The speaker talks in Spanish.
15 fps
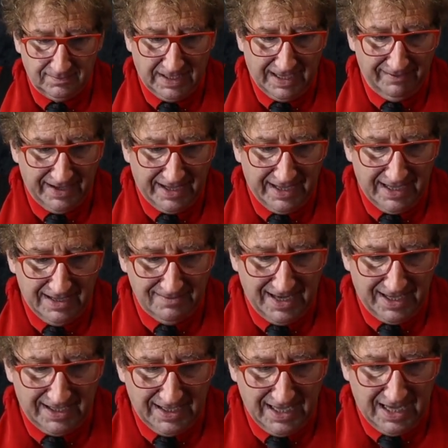La verdadera
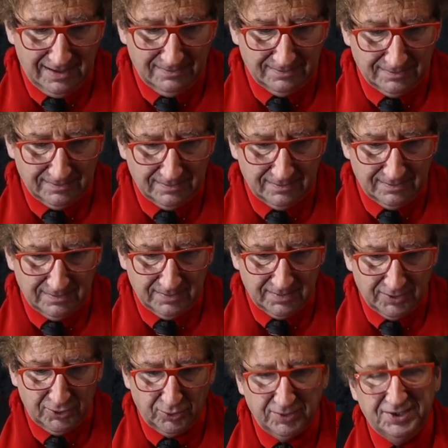magia
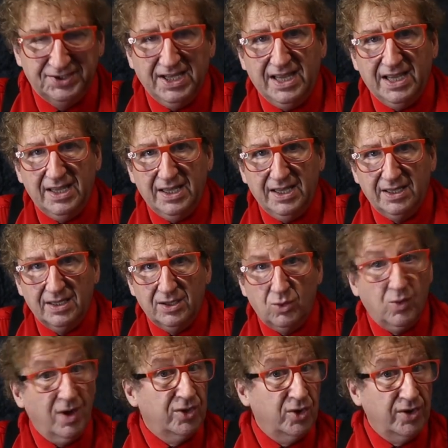sucede
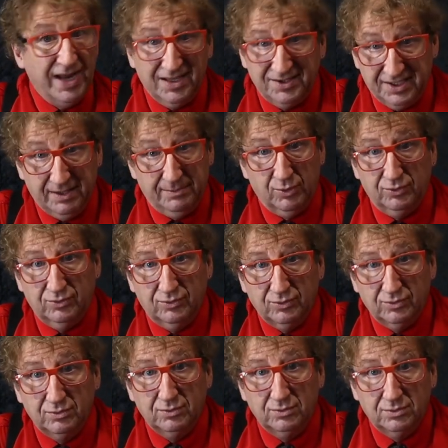cuando nacemos.
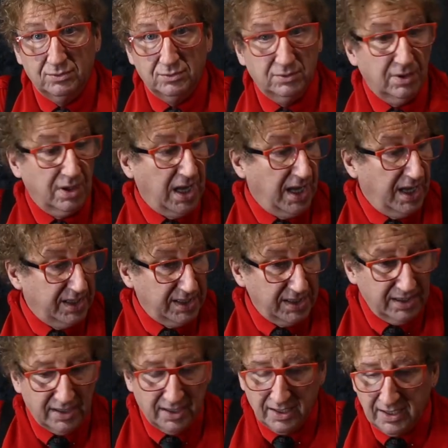
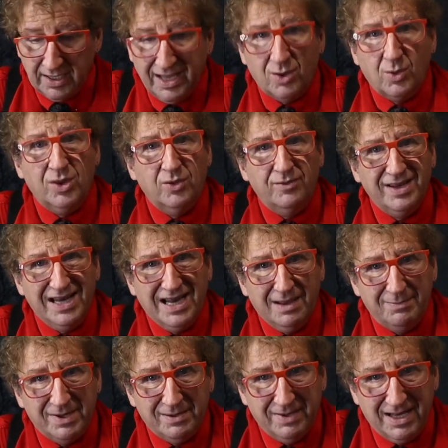Ahí es cuando viene
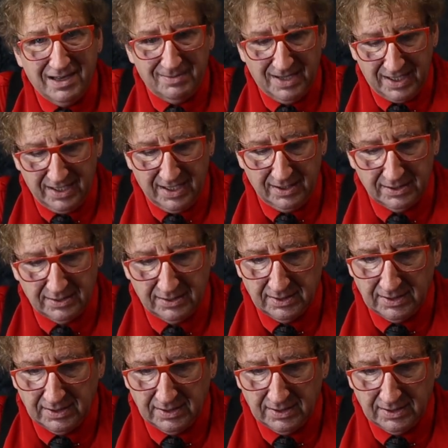la primera magia.